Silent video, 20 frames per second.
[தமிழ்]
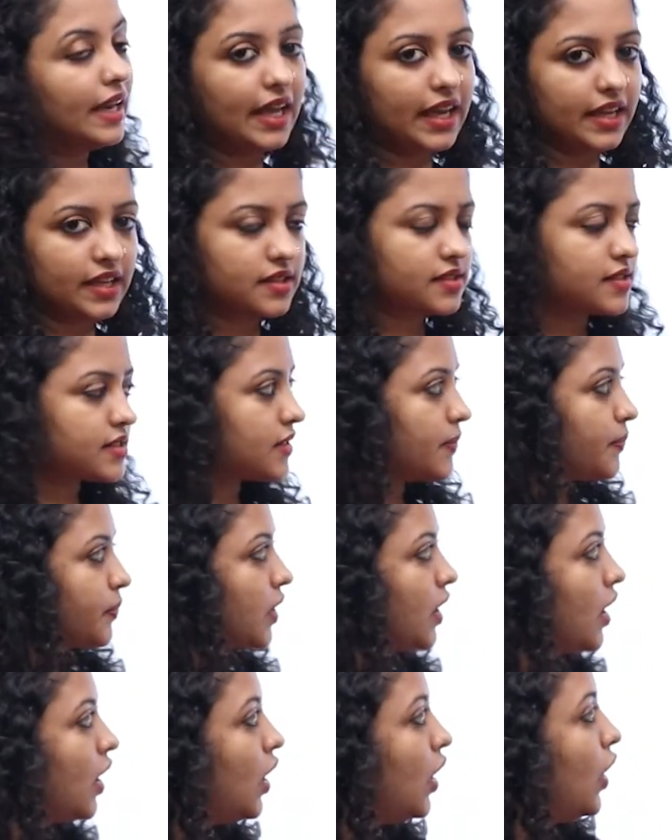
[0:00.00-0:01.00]
லைக்ஸ்
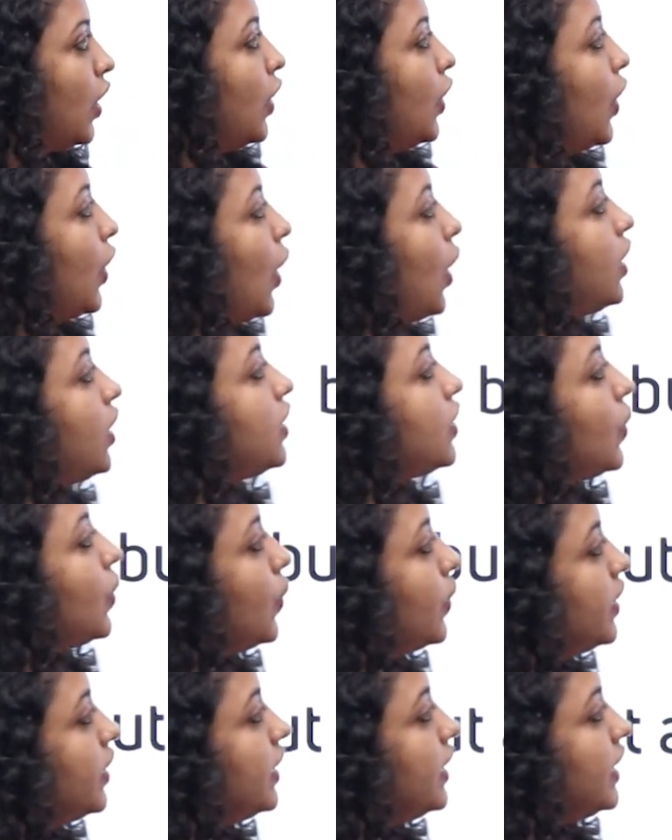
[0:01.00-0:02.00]
நாட்
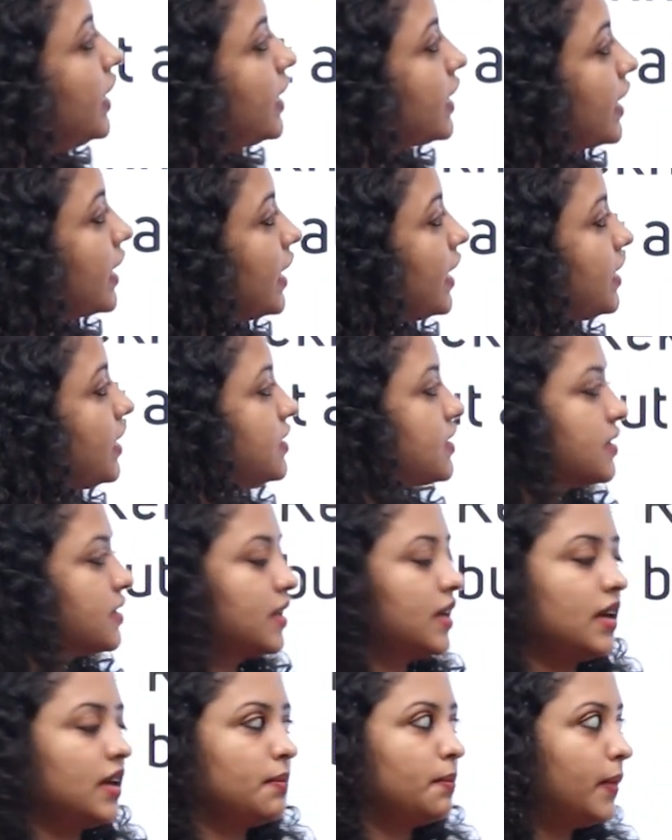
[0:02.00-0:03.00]
ஒன்லி கேக்ஸ்
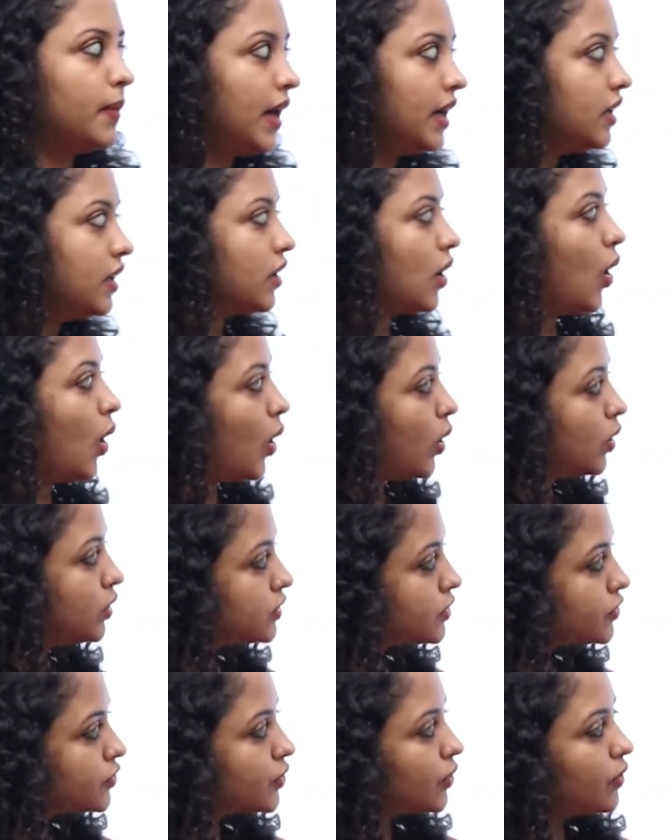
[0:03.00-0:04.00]
பட்
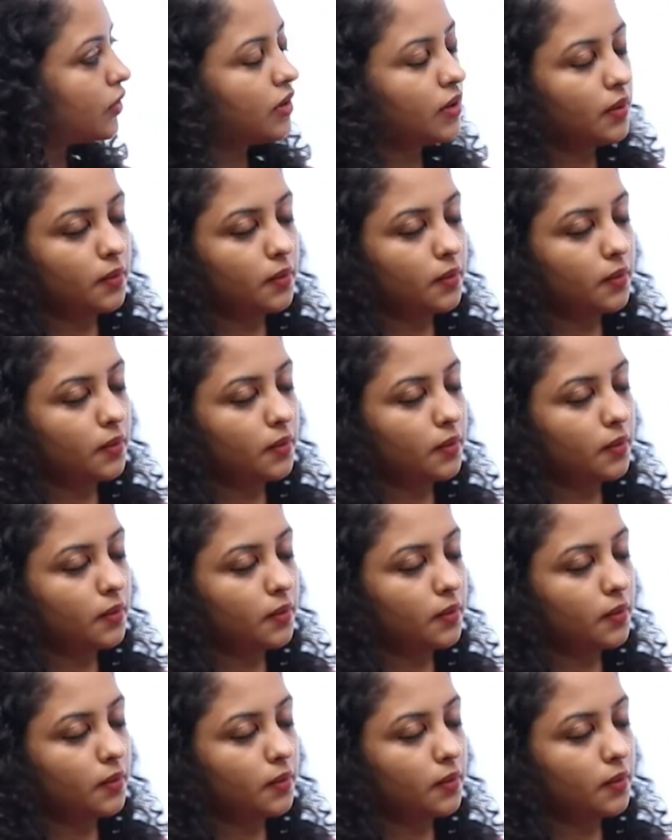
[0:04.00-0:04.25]
ஆல்சோ